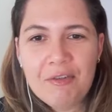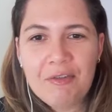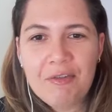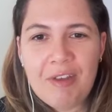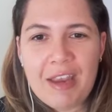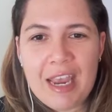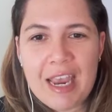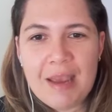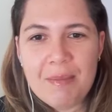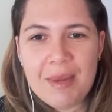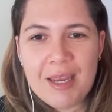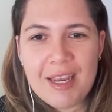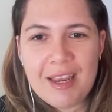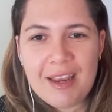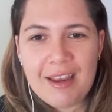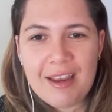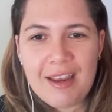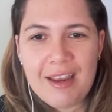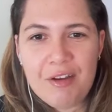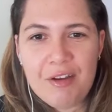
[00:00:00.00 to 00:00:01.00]
firme
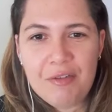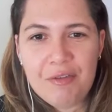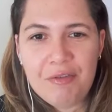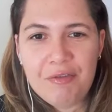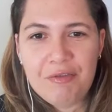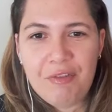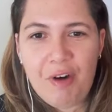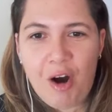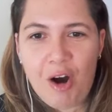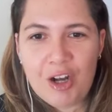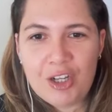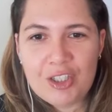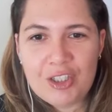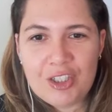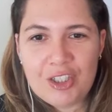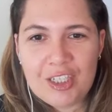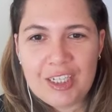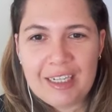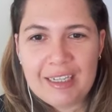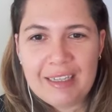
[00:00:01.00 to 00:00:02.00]
e
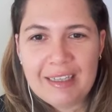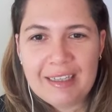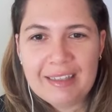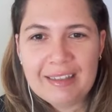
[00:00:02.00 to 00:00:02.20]
forte.